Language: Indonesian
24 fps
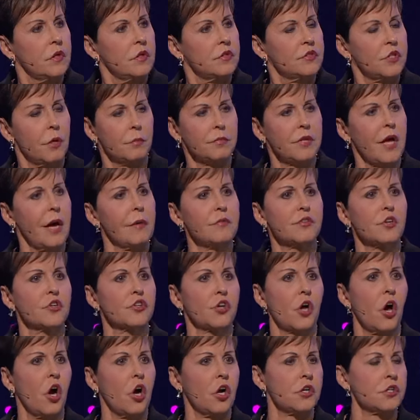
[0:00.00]
Kadang-kadang
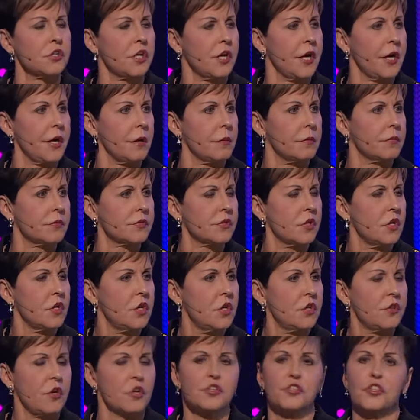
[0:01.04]
ada kesulitan
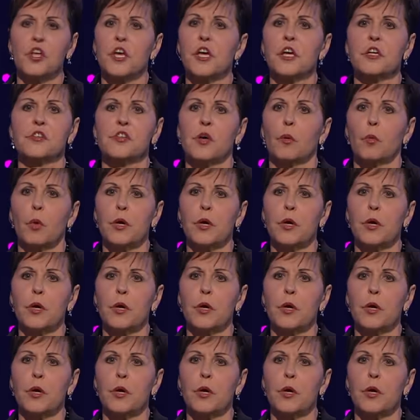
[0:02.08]
ada hal-hal yang